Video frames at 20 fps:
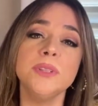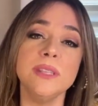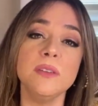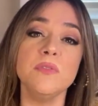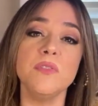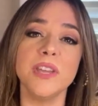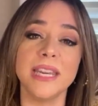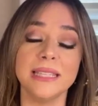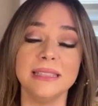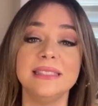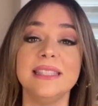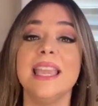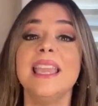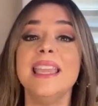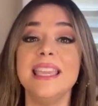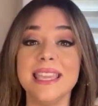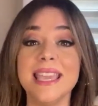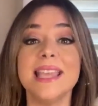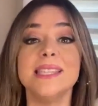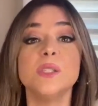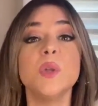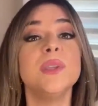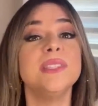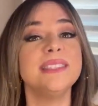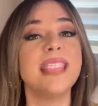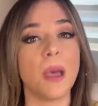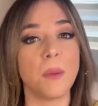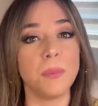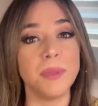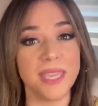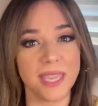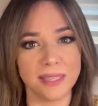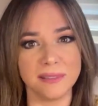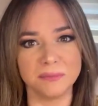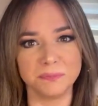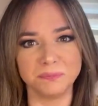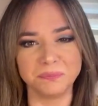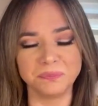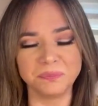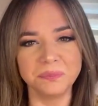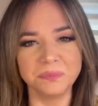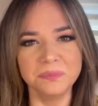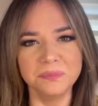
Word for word: diferentes y eso está bien.